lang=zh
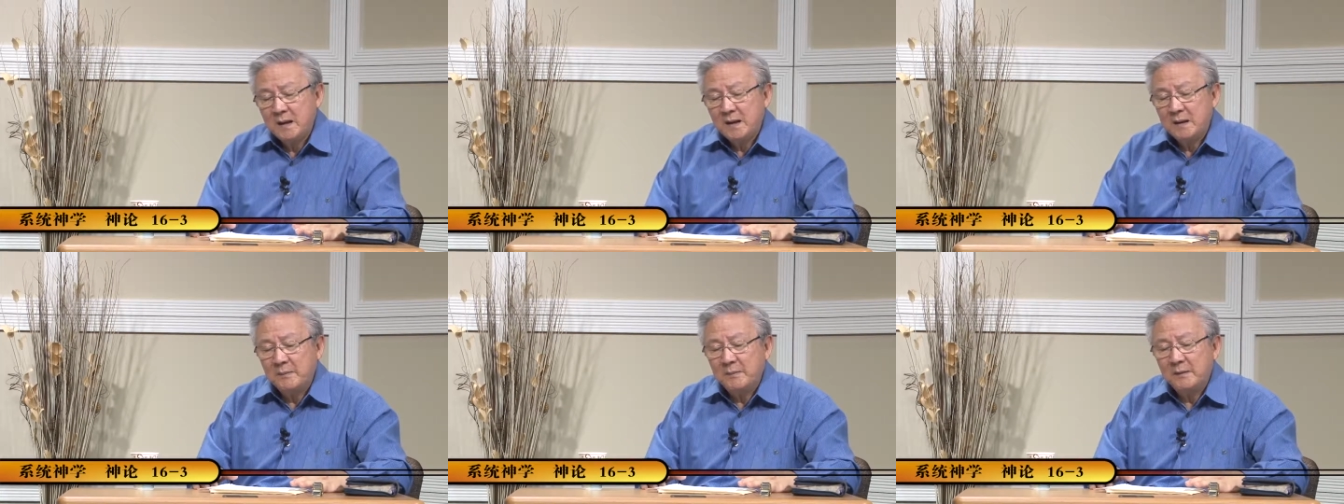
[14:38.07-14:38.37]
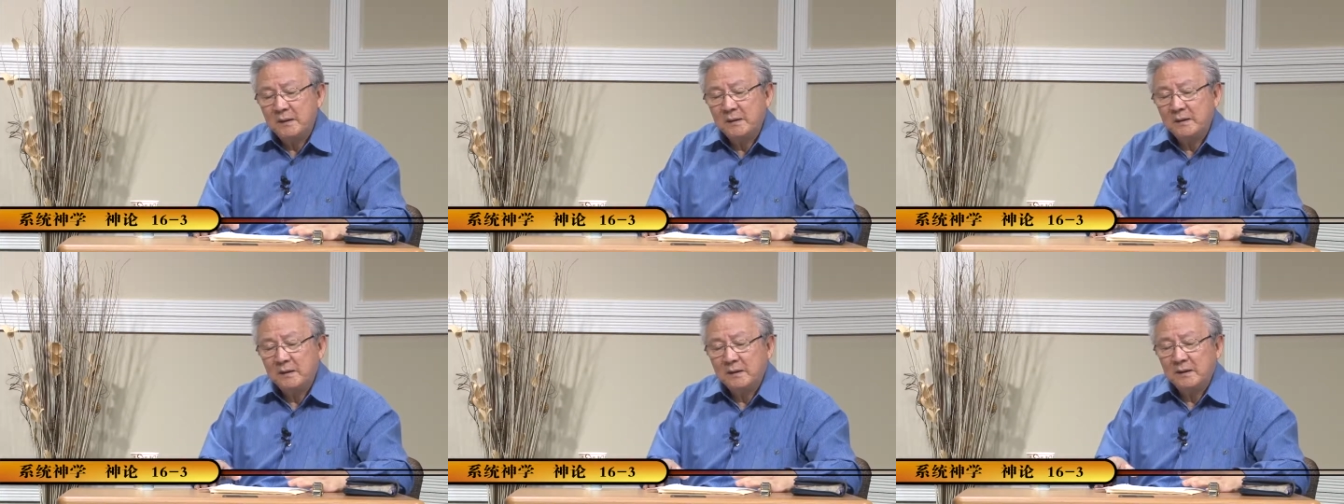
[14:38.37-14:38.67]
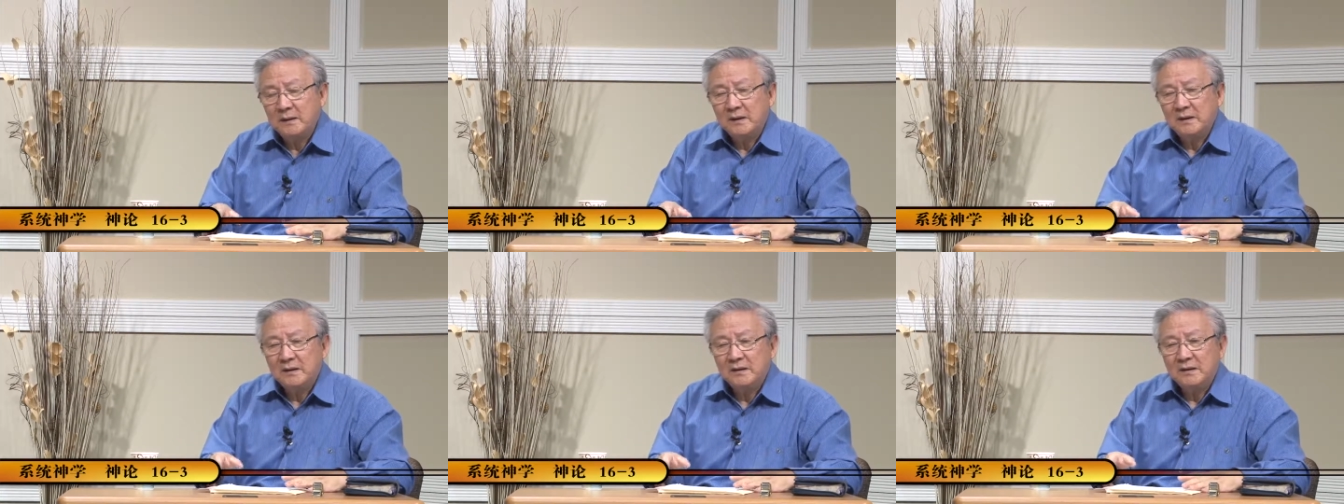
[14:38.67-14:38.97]
那么，
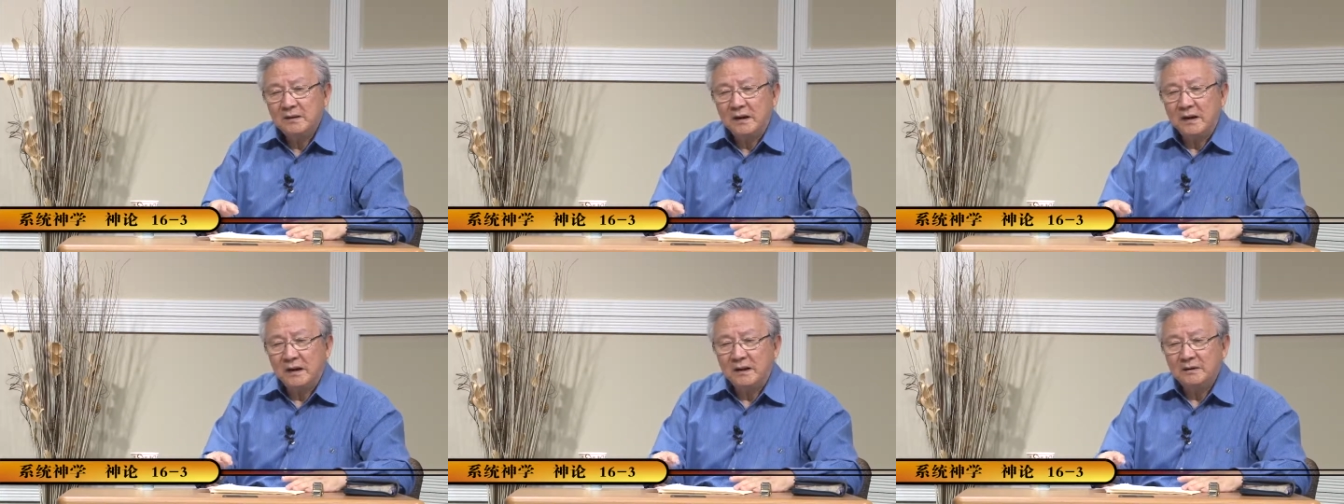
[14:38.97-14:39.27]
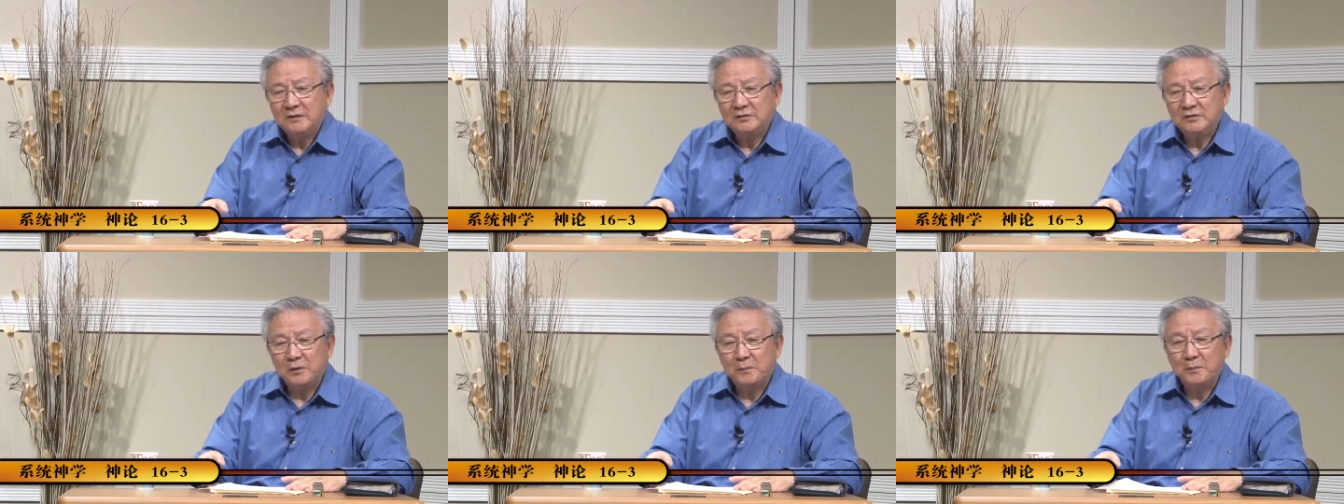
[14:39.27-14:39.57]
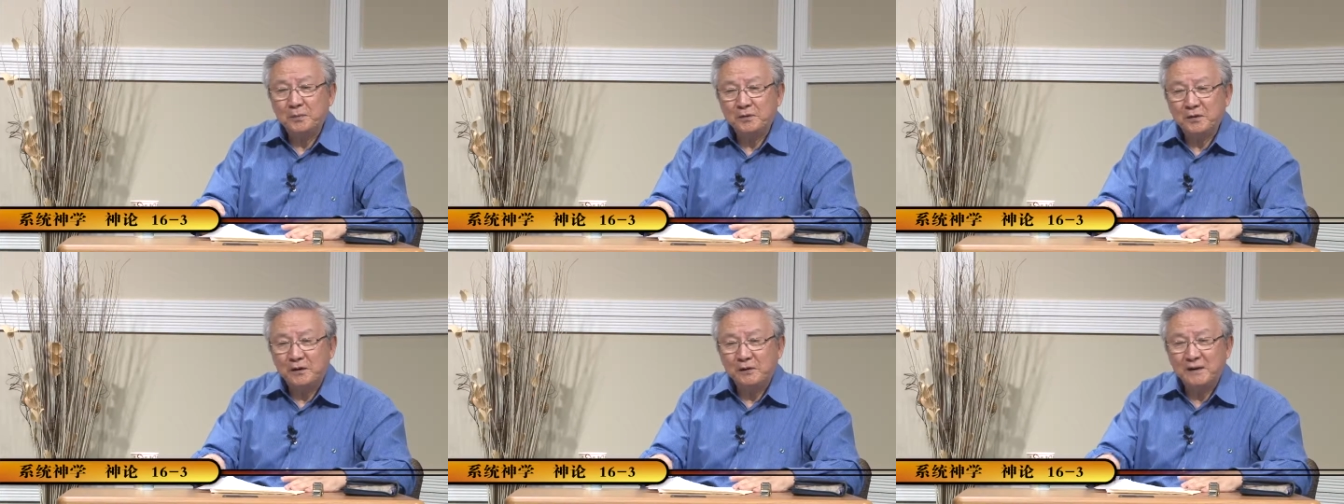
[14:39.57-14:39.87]
呃，从
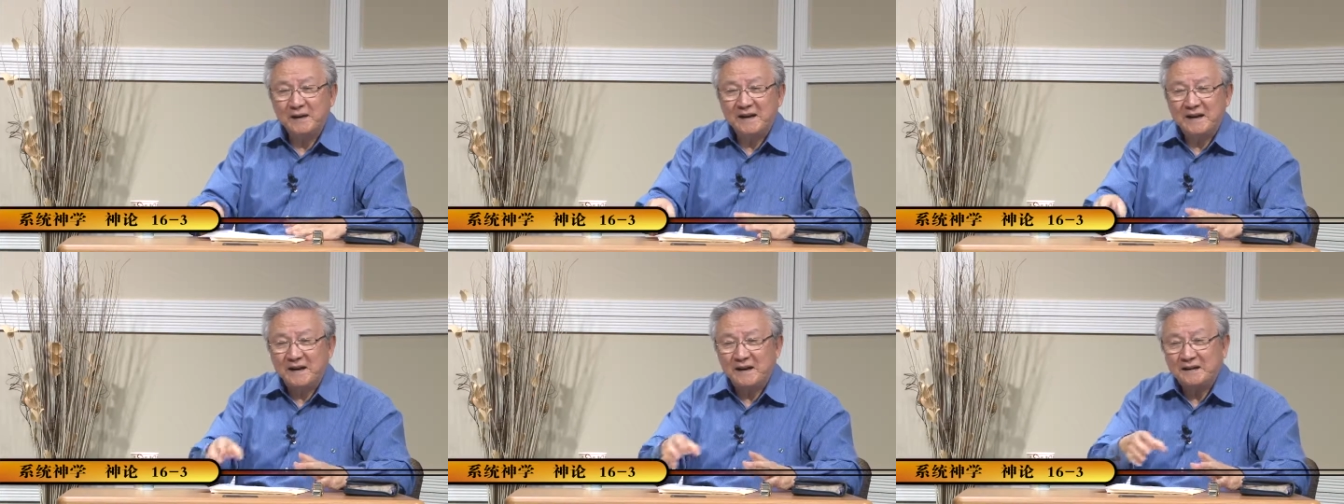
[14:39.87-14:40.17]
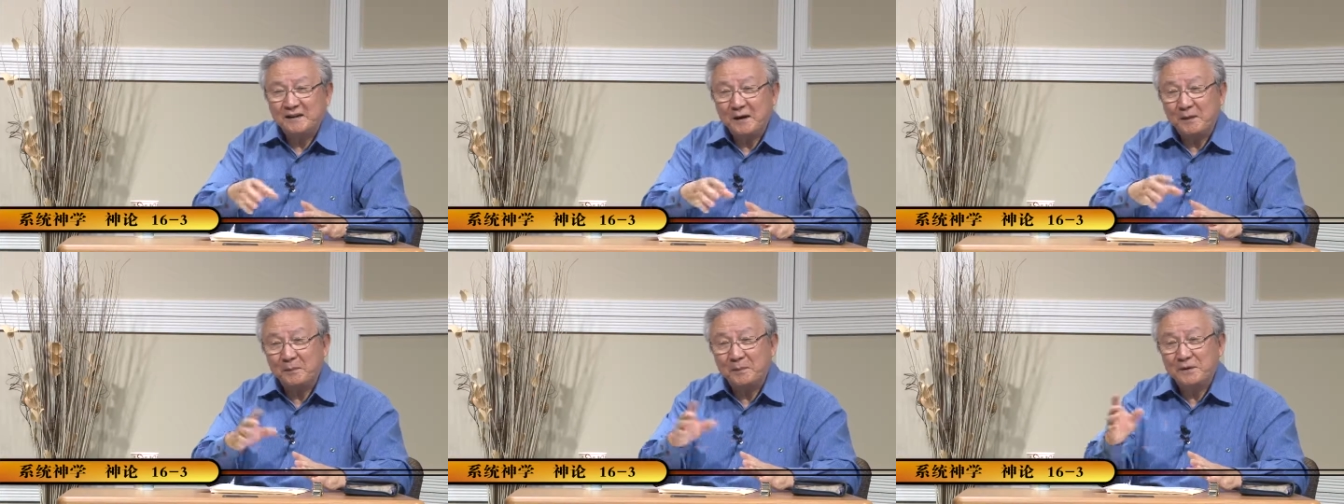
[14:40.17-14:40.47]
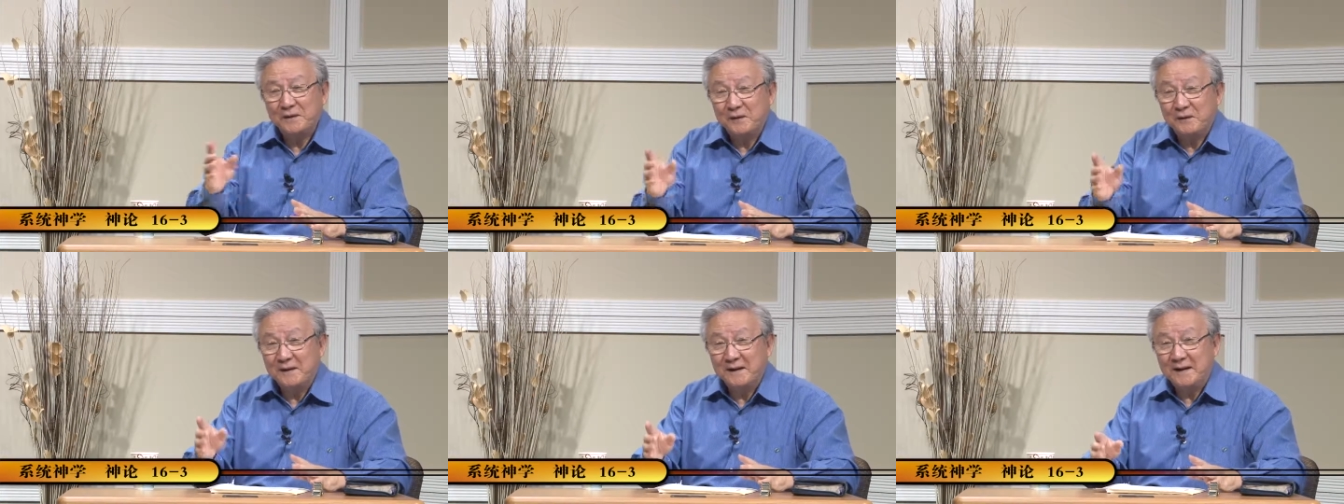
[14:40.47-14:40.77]
不同类的到不
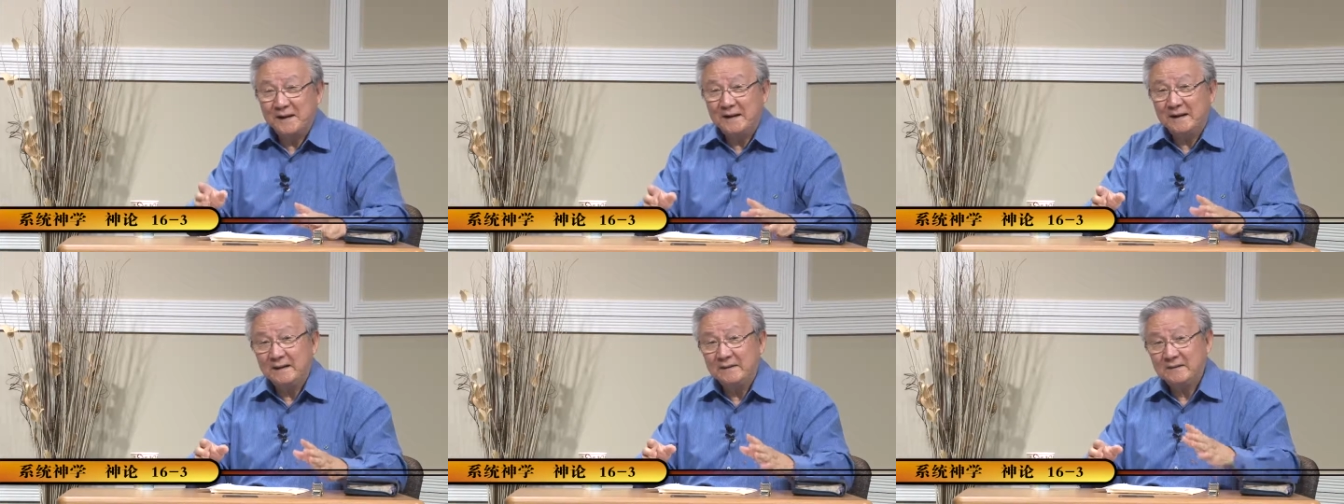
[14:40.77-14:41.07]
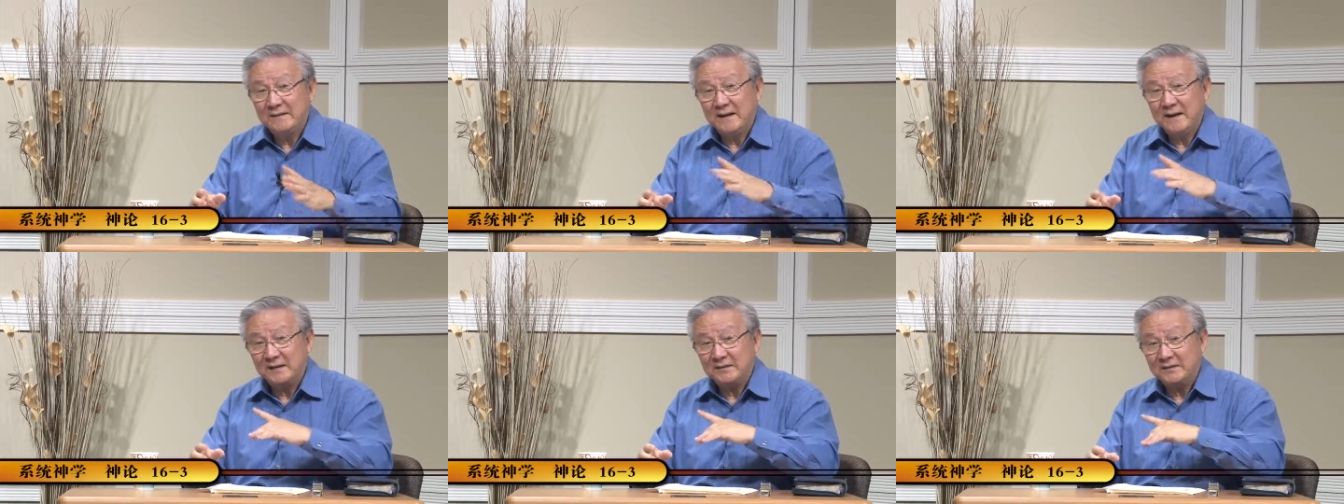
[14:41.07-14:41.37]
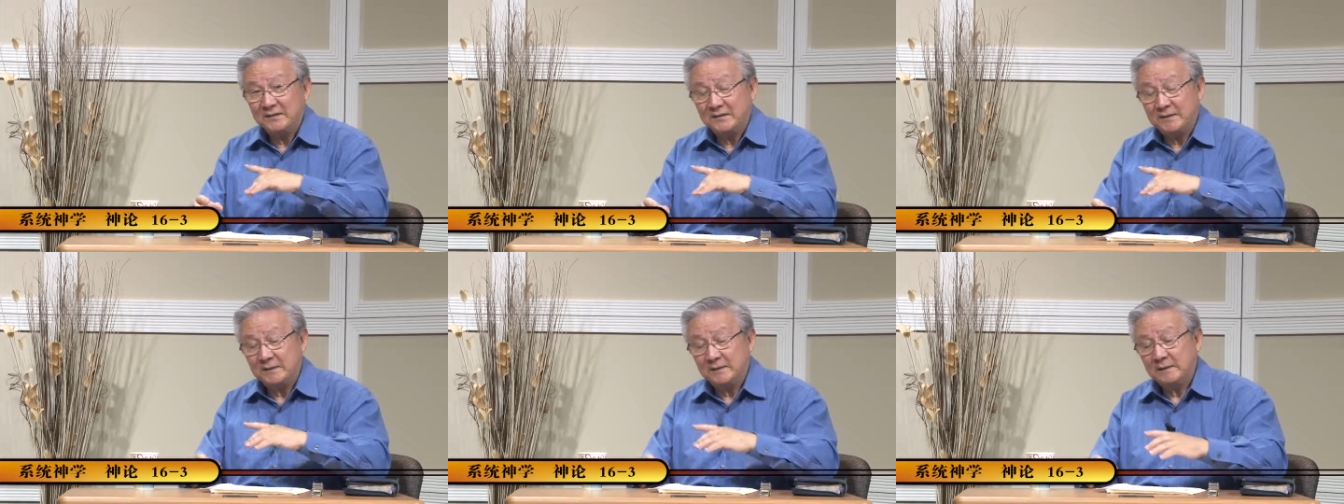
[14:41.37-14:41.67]
同类的这样
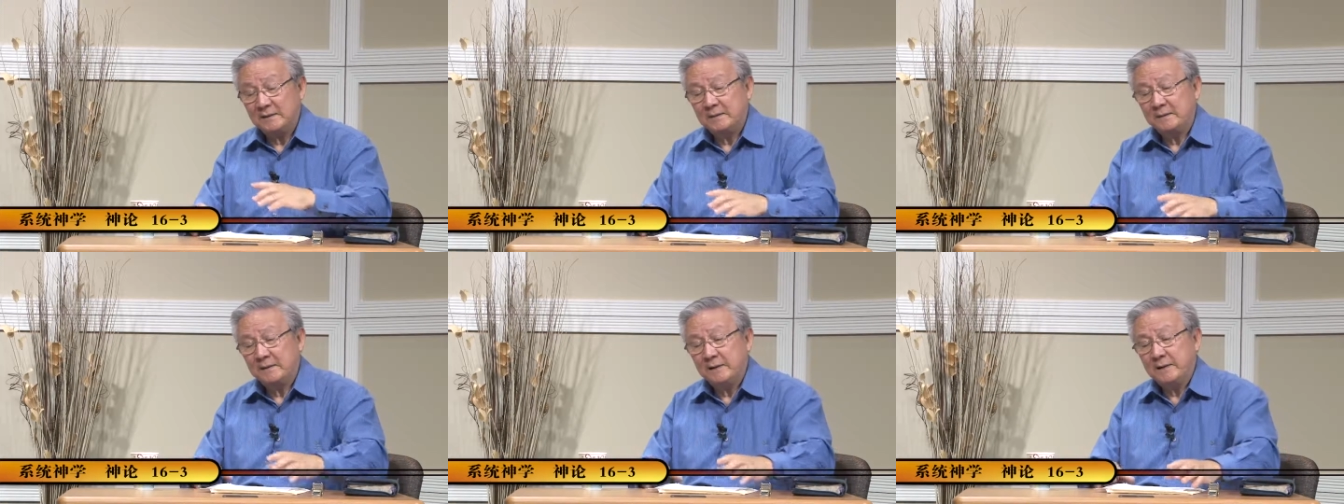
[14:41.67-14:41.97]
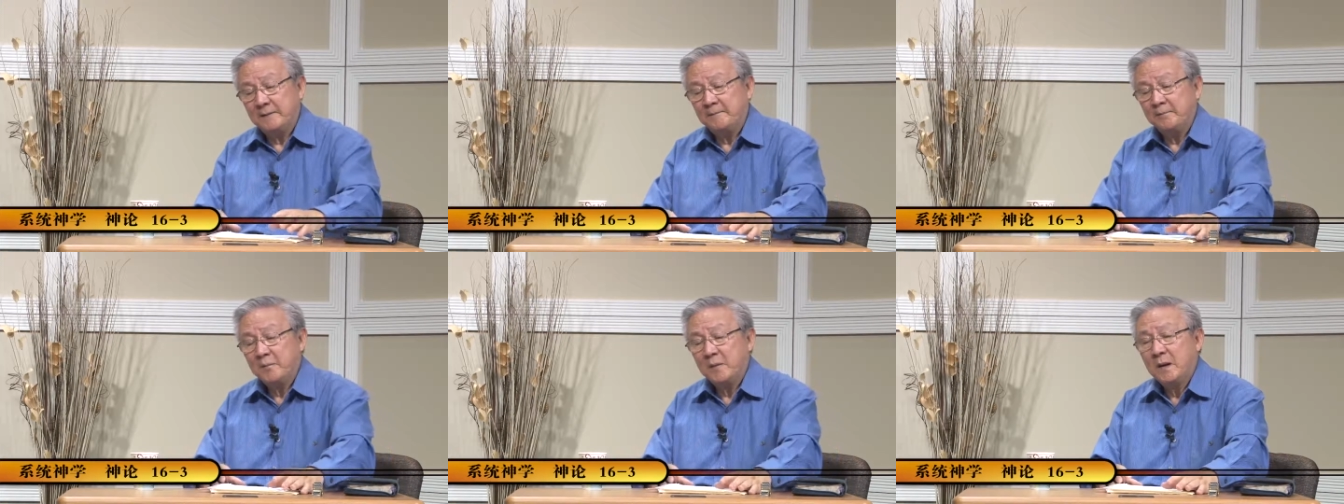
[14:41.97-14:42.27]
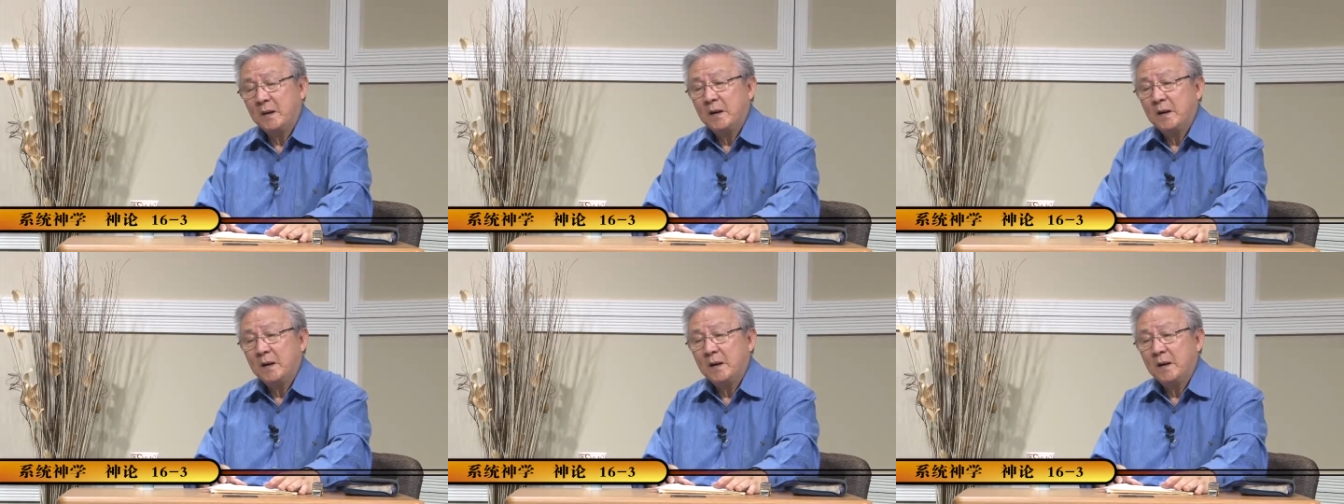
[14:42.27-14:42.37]
子的，嗯，